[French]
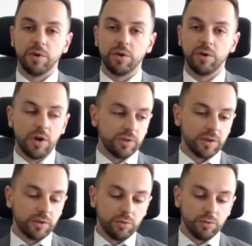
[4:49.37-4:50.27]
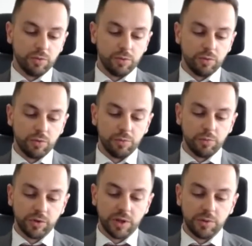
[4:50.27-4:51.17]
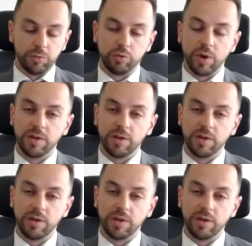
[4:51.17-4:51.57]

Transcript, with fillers: Vous savez que le, modèle mutualiste,